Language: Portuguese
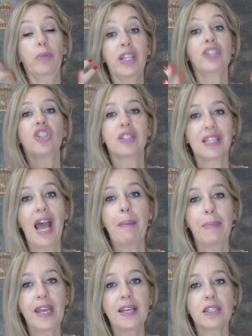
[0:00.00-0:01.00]

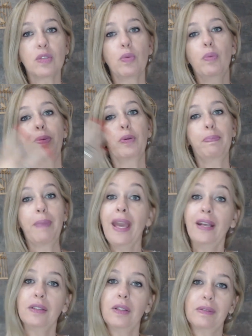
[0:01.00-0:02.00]
monetizar mesmo para o
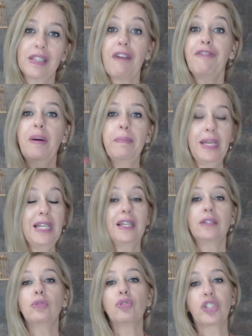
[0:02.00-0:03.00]
bem da
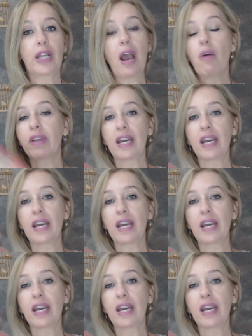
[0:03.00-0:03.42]
família no geral,